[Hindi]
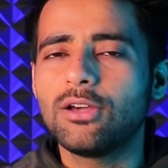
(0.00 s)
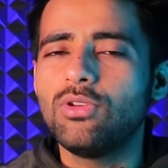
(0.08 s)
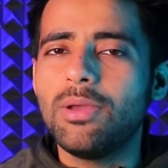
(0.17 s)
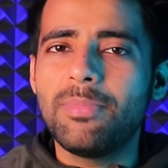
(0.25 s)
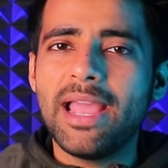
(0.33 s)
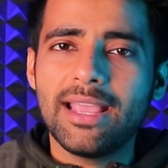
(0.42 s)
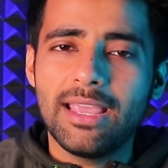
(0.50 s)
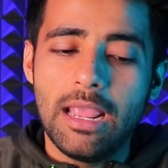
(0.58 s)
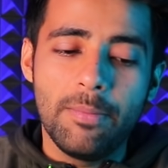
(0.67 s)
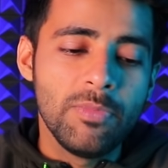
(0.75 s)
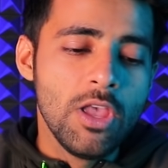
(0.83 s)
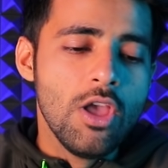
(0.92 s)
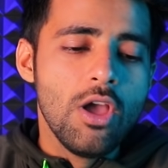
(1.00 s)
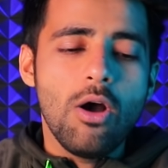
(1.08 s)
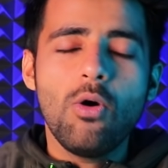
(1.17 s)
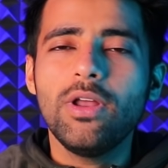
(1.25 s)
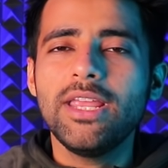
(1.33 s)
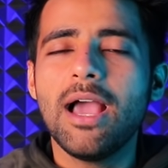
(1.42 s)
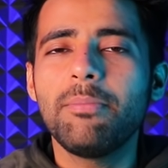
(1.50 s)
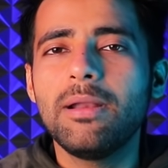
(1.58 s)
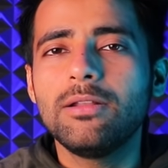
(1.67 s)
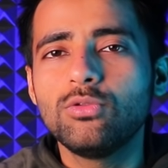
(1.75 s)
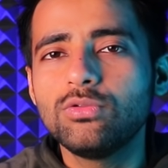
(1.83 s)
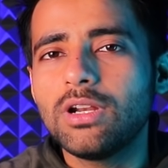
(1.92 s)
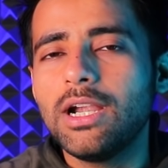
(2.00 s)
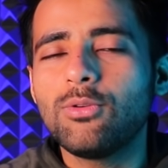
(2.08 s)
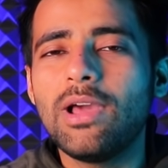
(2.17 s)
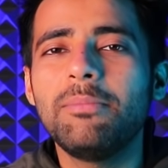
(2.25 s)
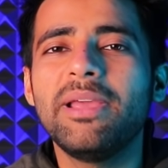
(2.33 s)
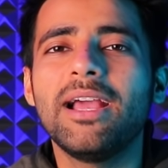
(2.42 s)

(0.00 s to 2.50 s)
करूँ या बैक की और यहाँ पर दूसरा 12